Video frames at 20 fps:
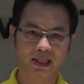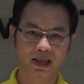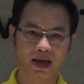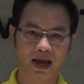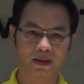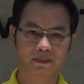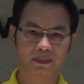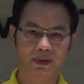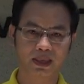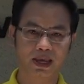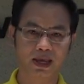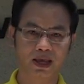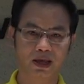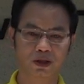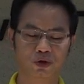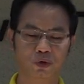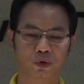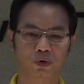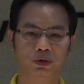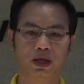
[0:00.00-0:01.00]
นะครับ ที่
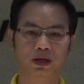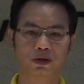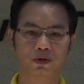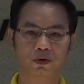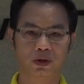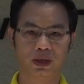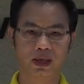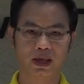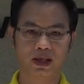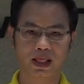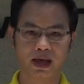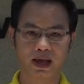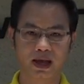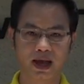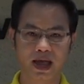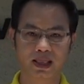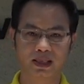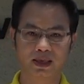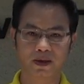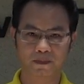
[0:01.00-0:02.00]
ศูนย์เทคโนโลยีหลัง
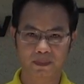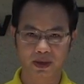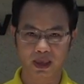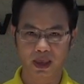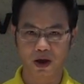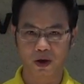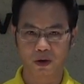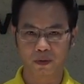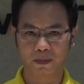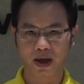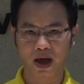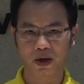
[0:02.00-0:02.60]
การเก็บเกี่ยว